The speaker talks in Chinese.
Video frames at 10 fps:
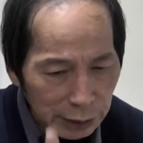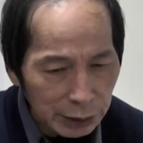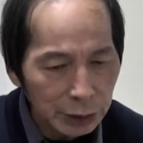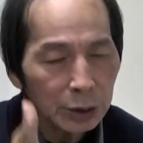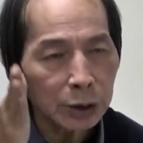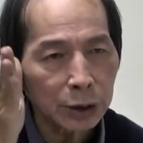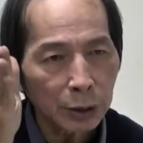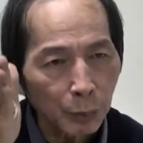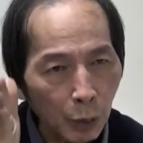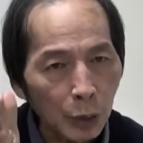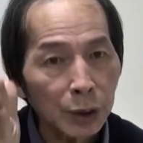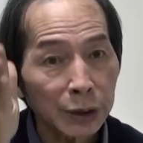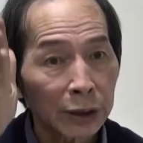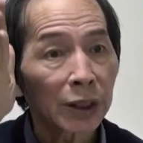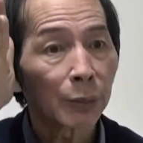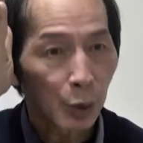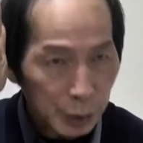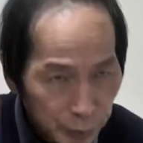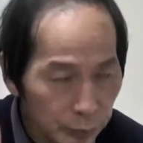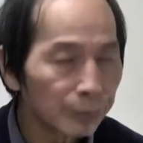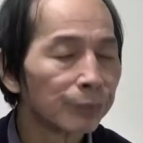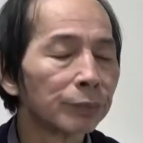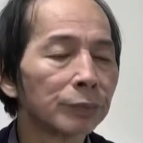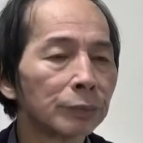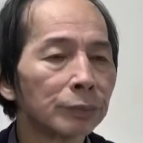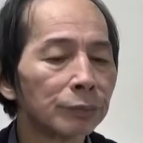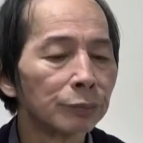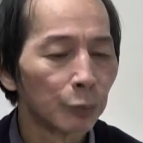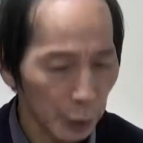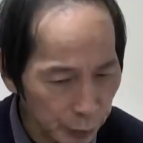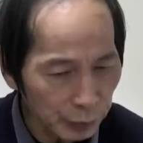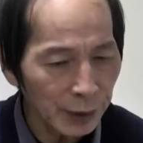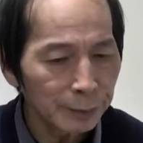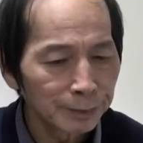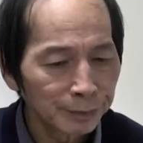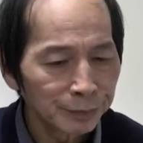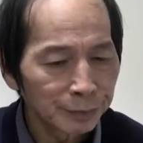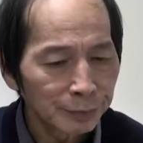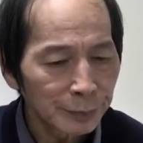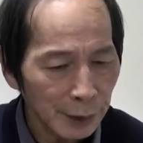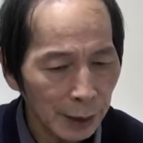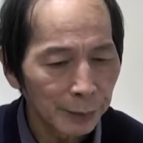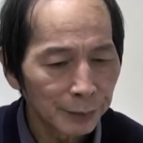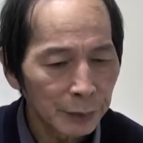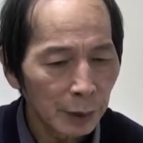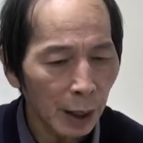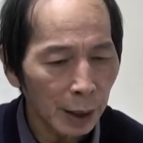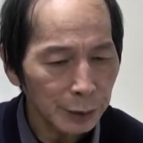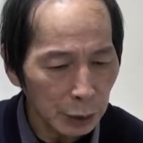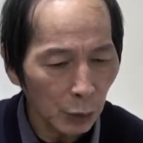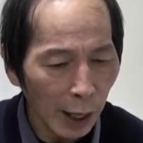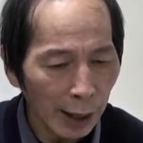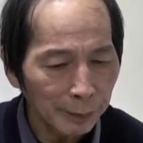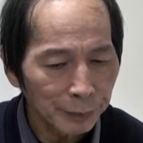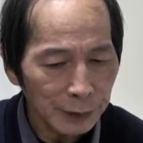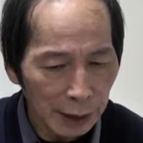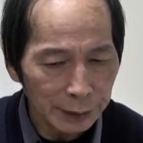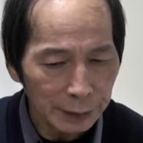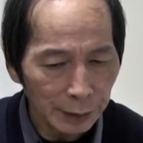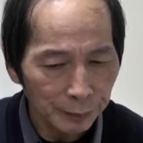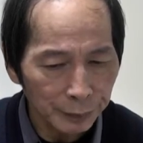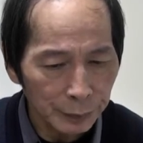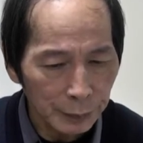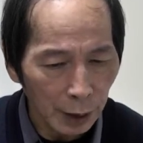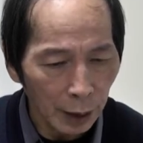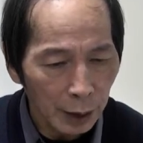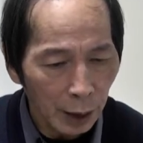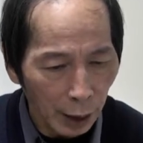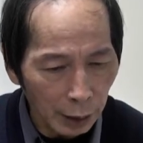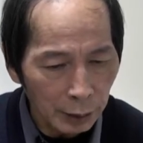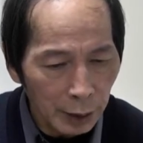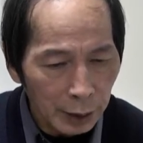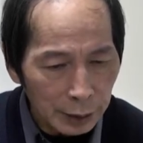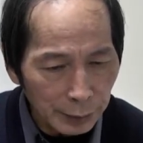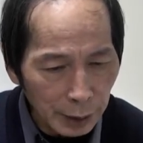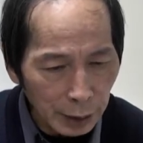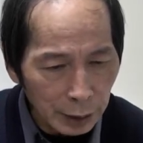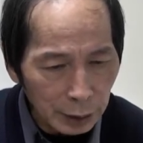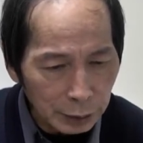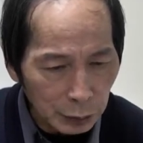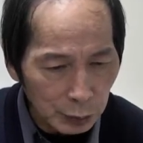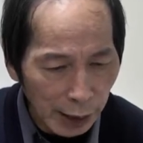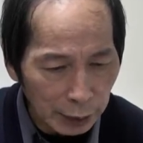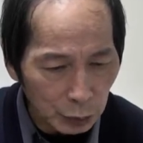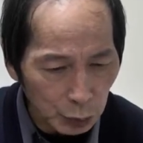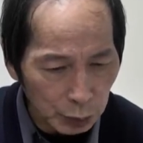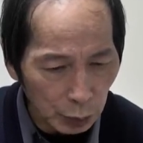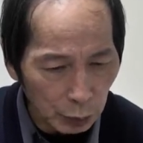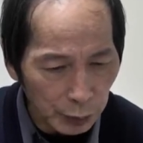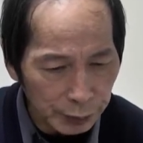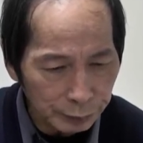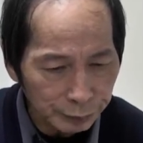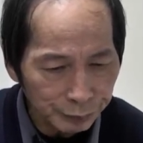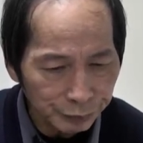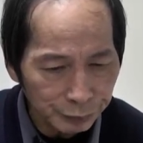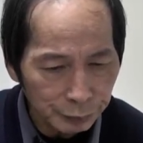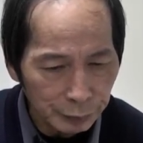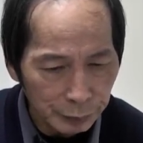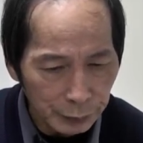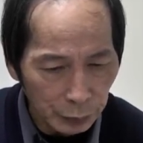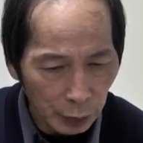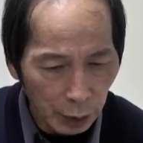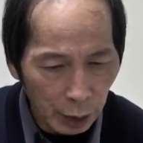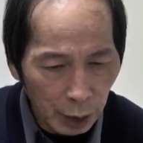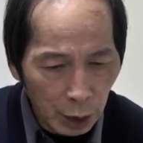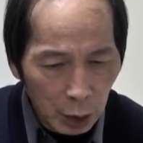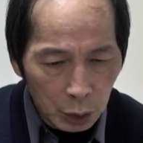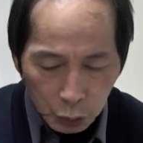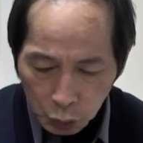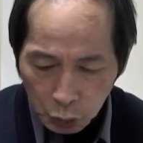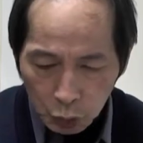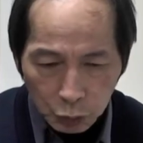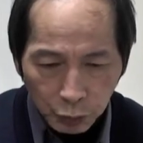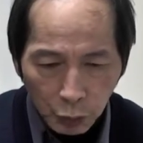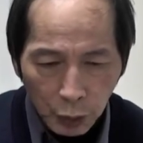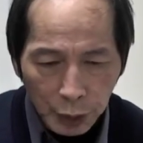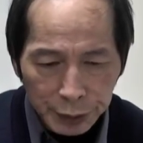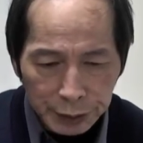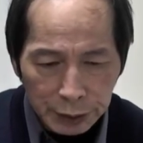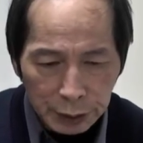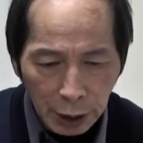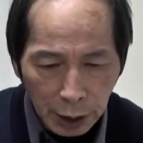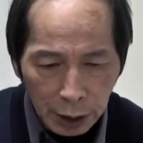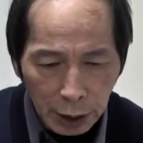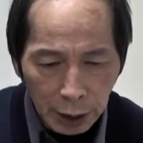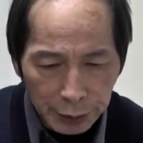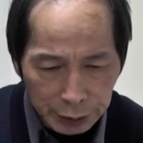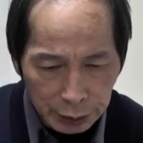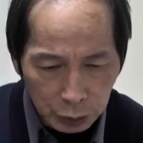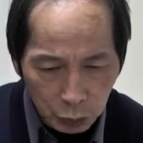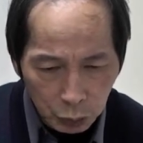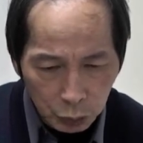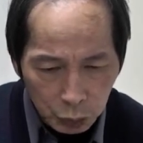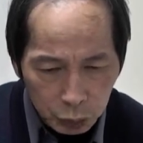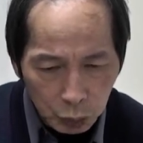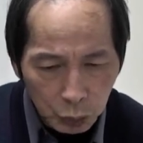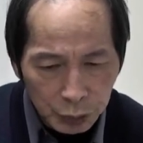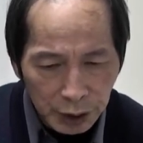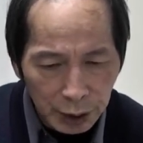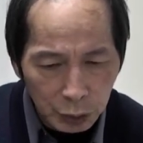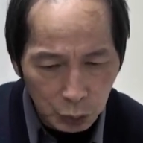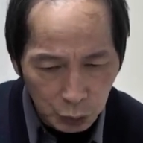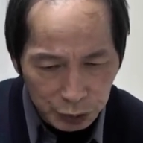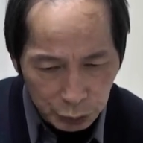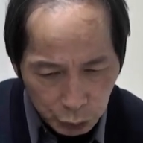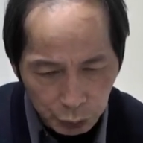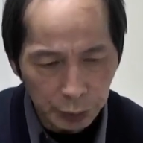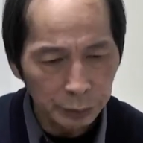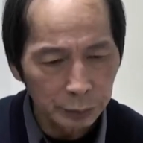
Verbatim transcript: 释般若经的某一部分的啊精华，这样子的啊。好，那么就看如是我闻，是吧？诸佛经何以故出称如是语？